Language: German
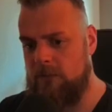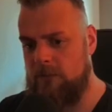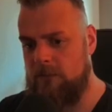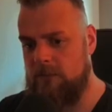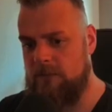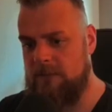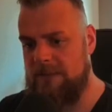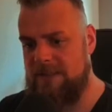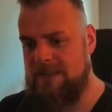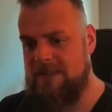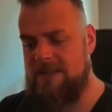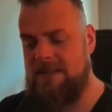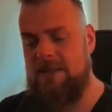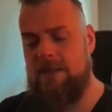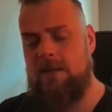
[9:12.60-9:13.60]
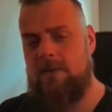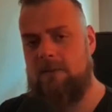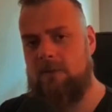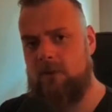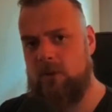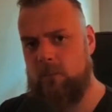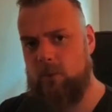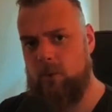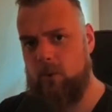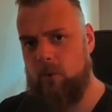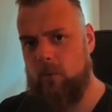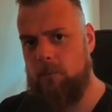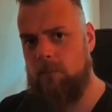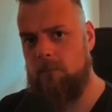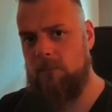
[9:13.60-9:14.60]
das Ziel von dem
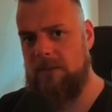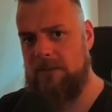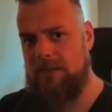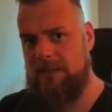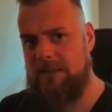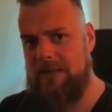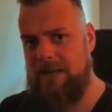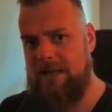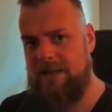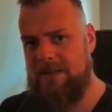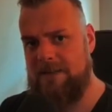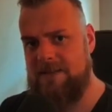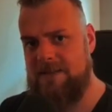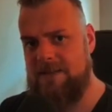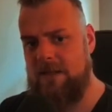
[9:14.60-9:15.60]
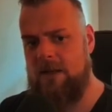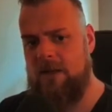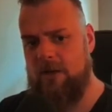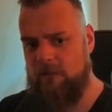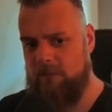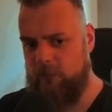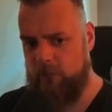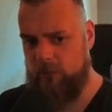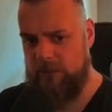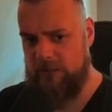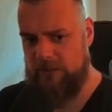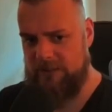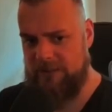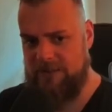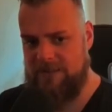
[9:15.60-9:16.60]
Gruppenmitglied 1 würde
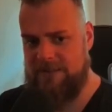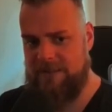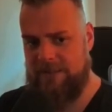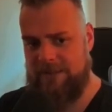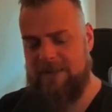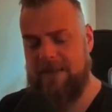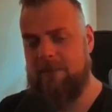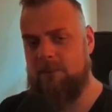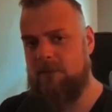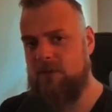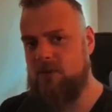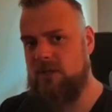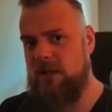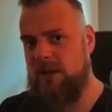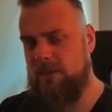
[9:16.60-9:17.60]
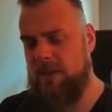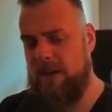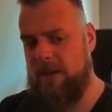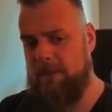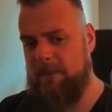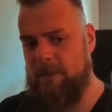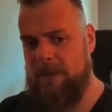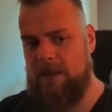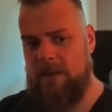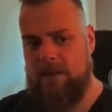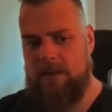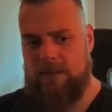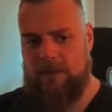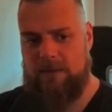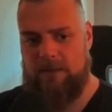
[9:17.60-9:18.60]
ich jetzt einen Kettenblitzschlag machen.
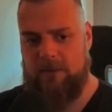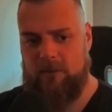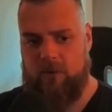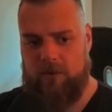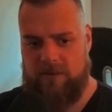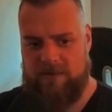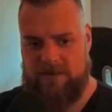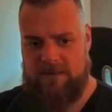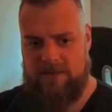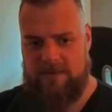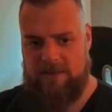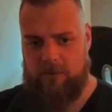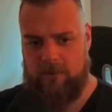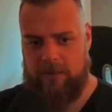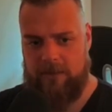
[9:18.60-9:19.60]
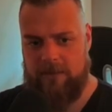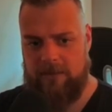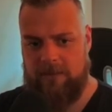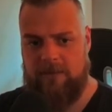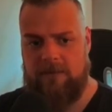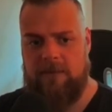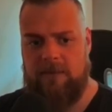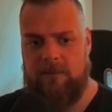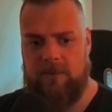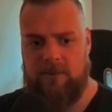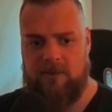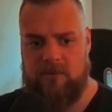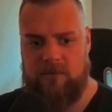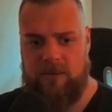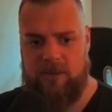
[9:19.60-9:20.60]
Ja, ihr könnt das Ganze auch ändern, indem ihr
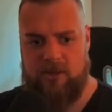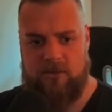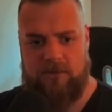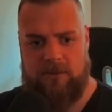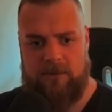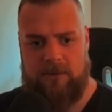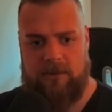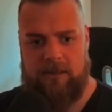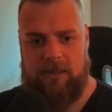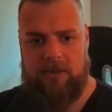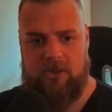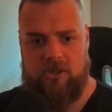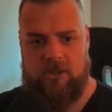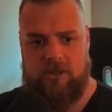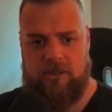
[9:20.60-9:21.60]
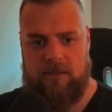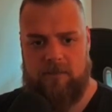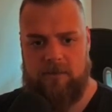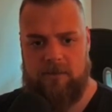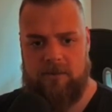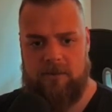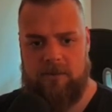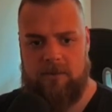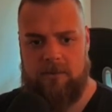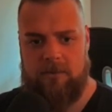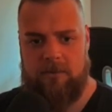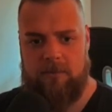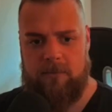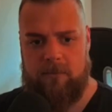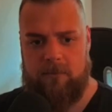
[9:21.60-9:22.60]
zum Beispiel hier reinschreibt.
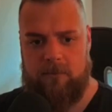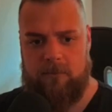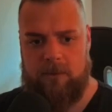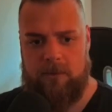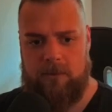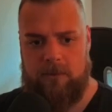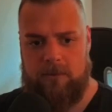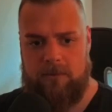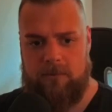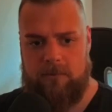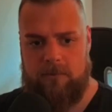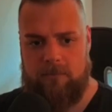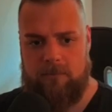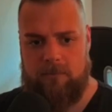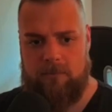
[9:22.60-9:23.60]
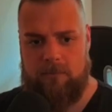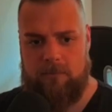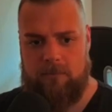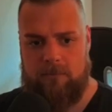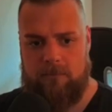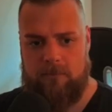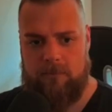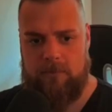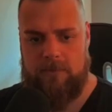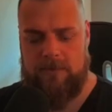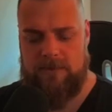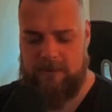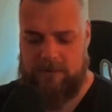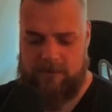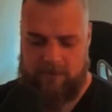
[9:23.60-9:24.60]
Moment. Zack.